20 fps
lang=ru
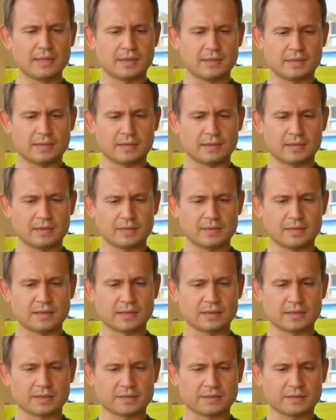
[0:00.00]
а,
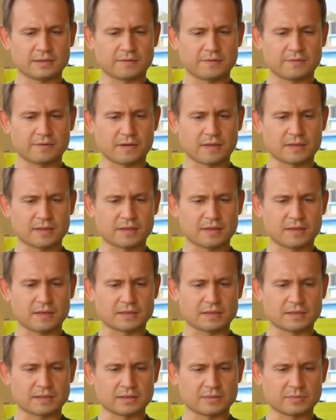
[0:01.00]
таргетинг
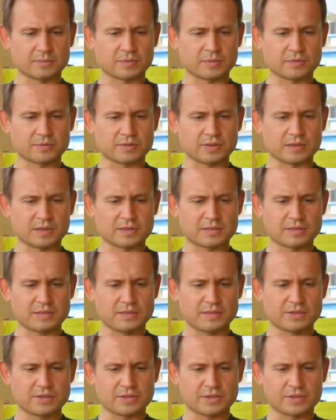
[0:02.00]
ВКонтакте, плюс
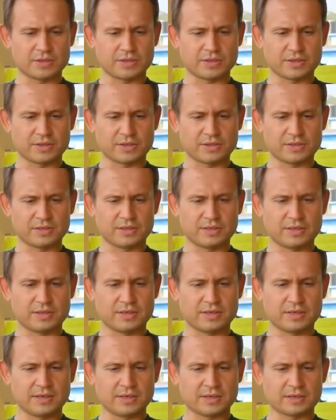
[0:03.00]
различные
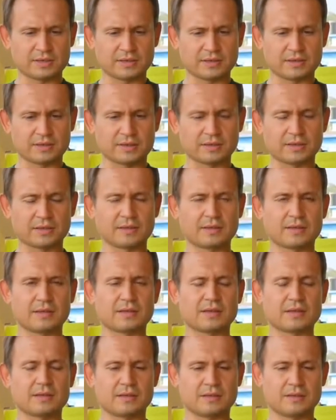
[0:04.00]

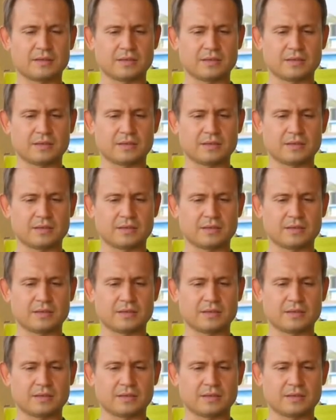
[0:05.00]
директы, э,